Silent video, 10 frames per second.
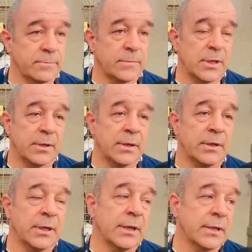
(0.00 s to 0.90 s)
Certo.
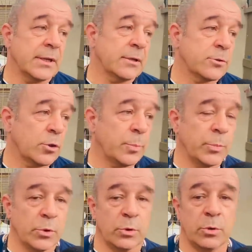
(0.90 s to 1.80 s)
Ieri era
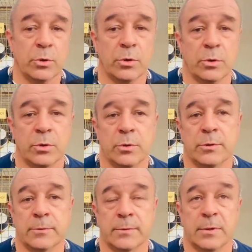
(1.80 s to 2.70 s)

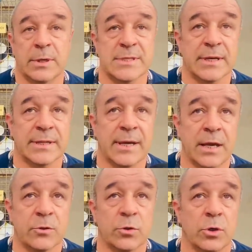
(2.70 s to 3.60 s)
troppo
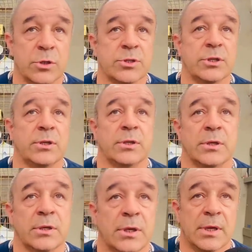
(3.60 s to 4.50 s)
azzardato,
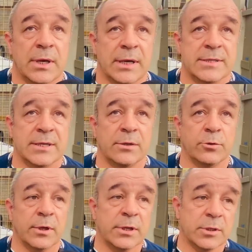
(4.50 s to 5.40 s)
oggi alzando
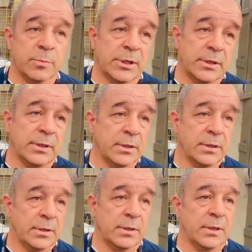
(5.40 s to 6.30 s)
i ritmi
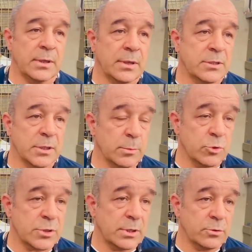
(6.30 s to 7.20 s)
eh, si è
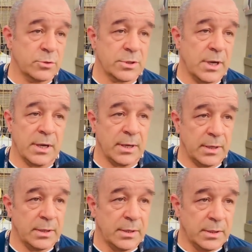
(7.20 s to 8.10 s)
dimostrato
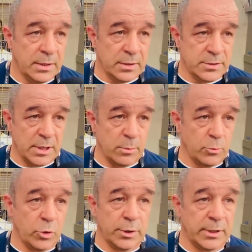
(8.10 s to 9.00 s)
già già un
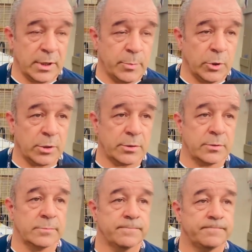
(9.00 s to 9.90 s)
buon rapporto.
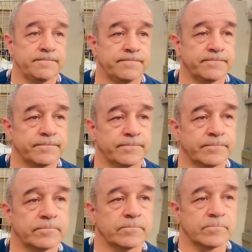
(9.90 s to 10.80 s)
Un rapporto
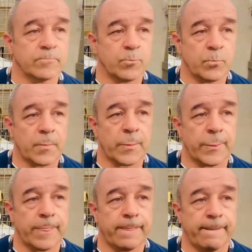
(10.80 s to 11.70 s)
poi soprattutto in vista di
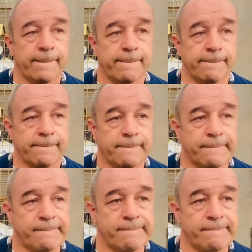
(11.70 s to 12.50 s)
domani, Marco, ultima